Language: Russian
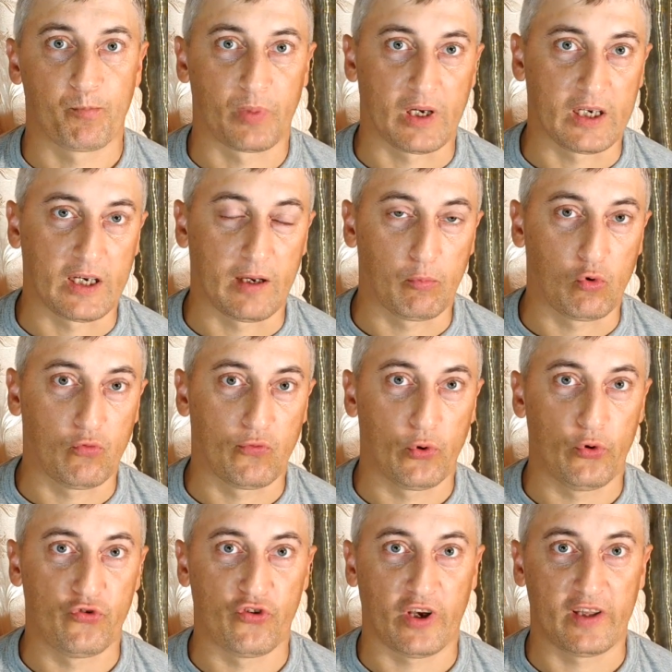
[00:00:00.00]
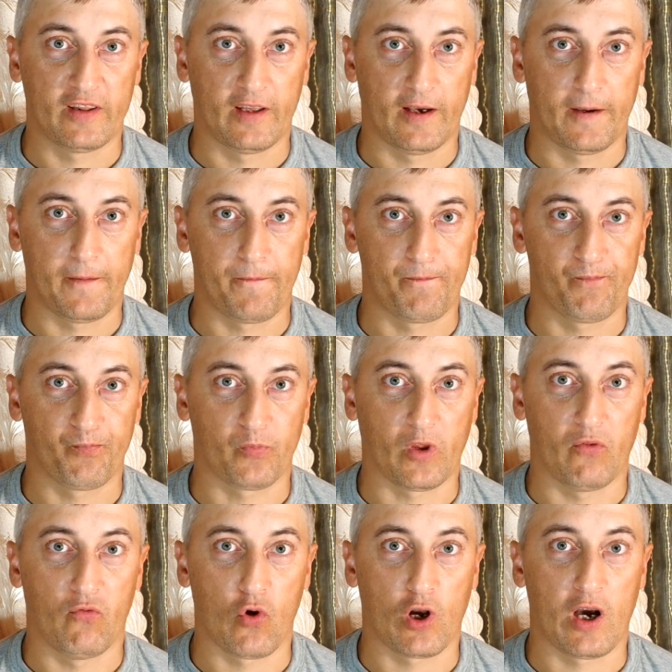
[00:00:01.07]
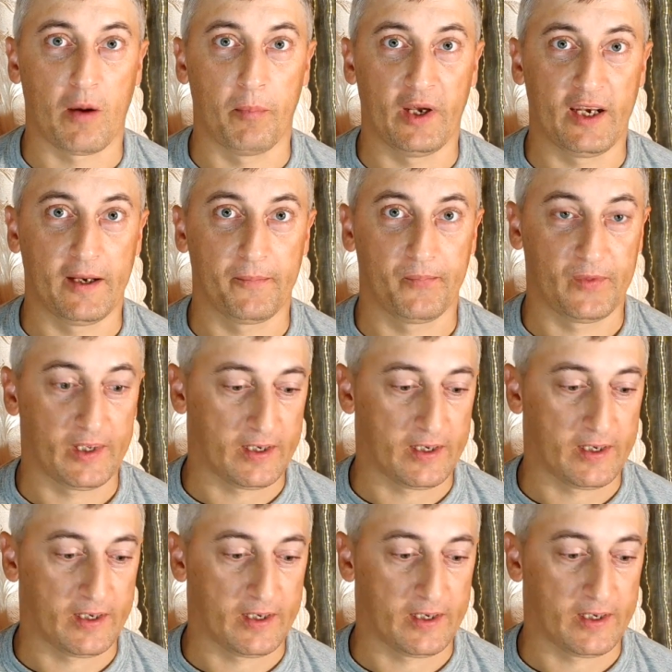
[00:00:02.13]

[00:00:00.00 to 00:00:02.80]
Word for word: программку включать на вокабере.